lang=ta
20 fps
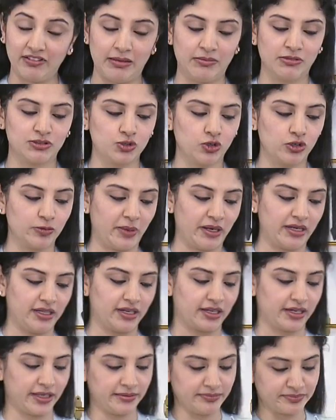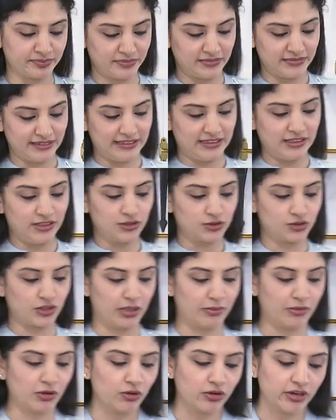ஃப்ளேமில் சூடு பண்ணியிருக்கேன் ஸோ
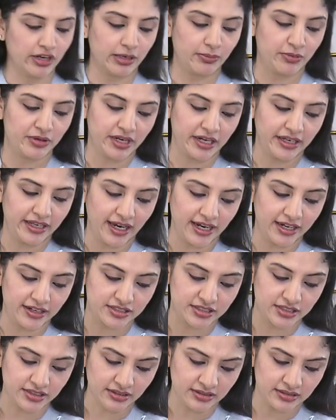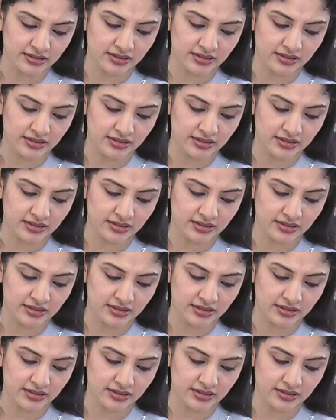நம்ம குக்கர் இப்போ ரெடி ஆகிடுச்சு